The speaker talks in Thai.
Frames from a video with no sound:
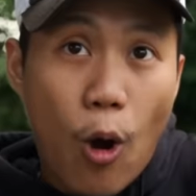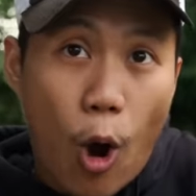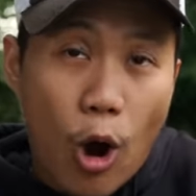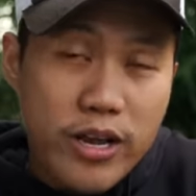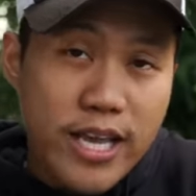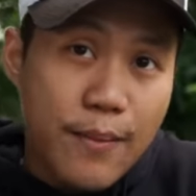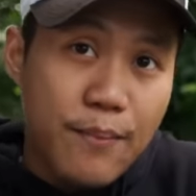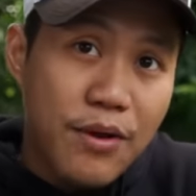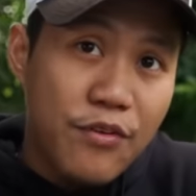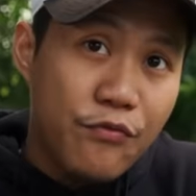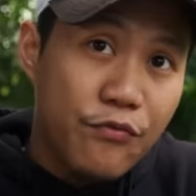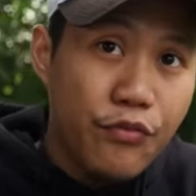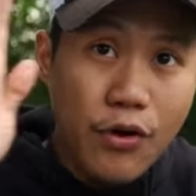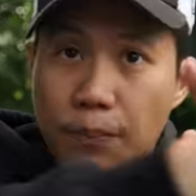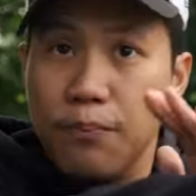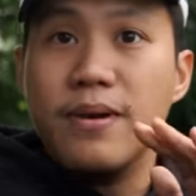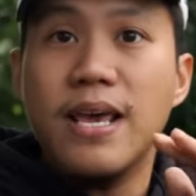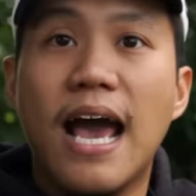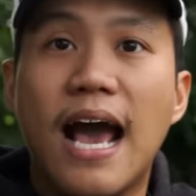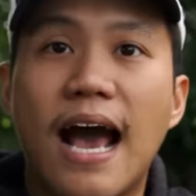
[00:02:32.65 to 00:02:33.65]
วของใหญ่มันฟึ
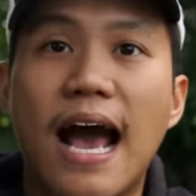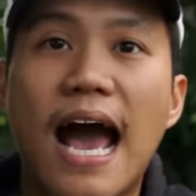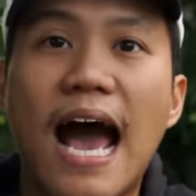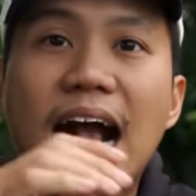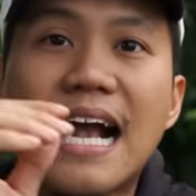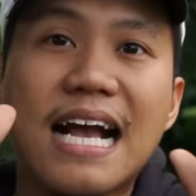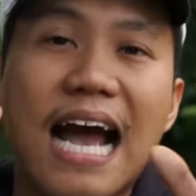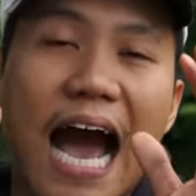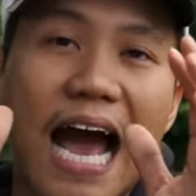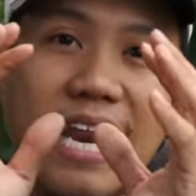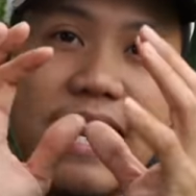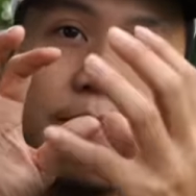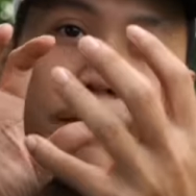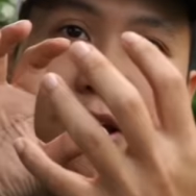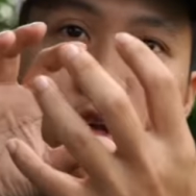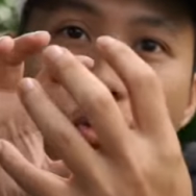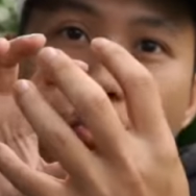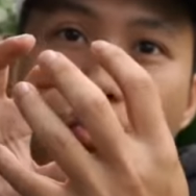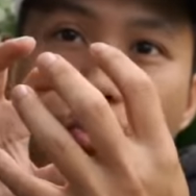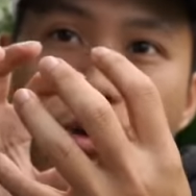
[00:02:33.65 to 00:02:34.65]
บเนี่ยอากาศที่มั
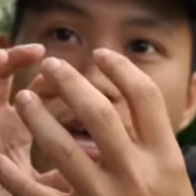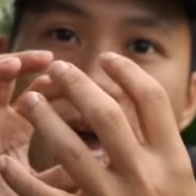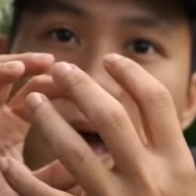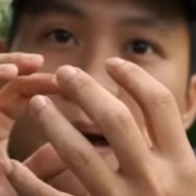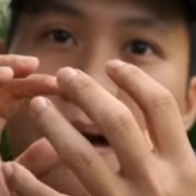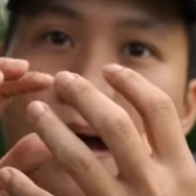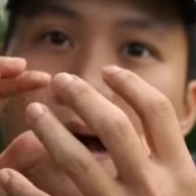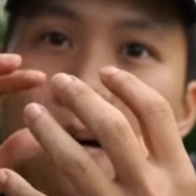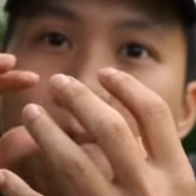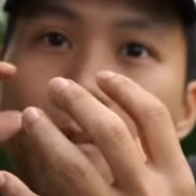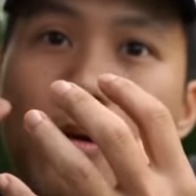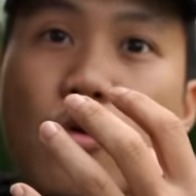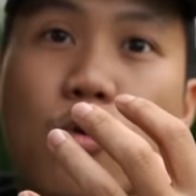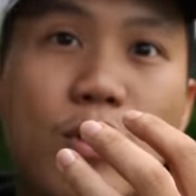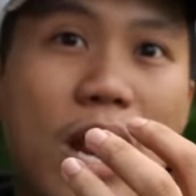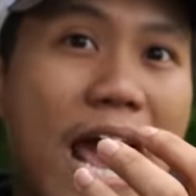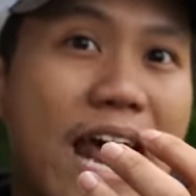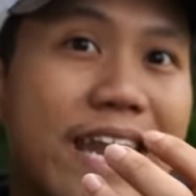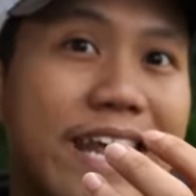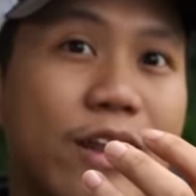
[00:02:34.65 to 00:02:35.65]
นอยู่ตรงเนี้ยมันถูก
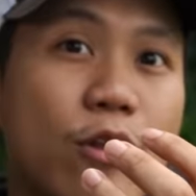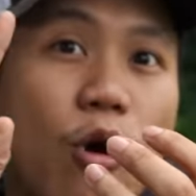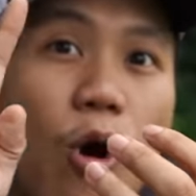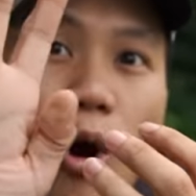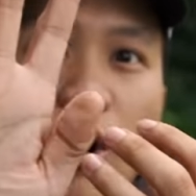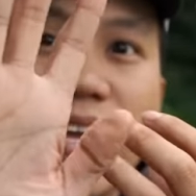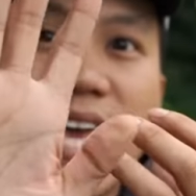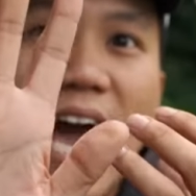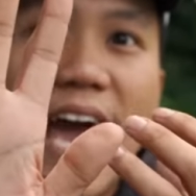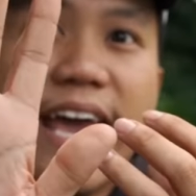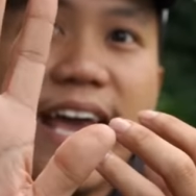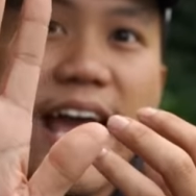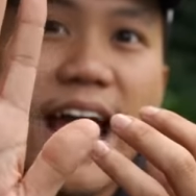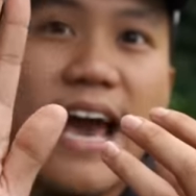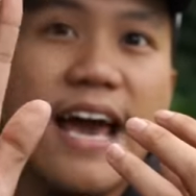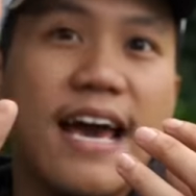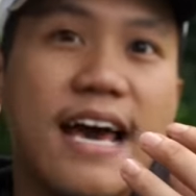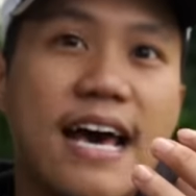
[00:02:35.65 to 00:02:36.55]
แทนนี่ด้วยของใหญ่ไง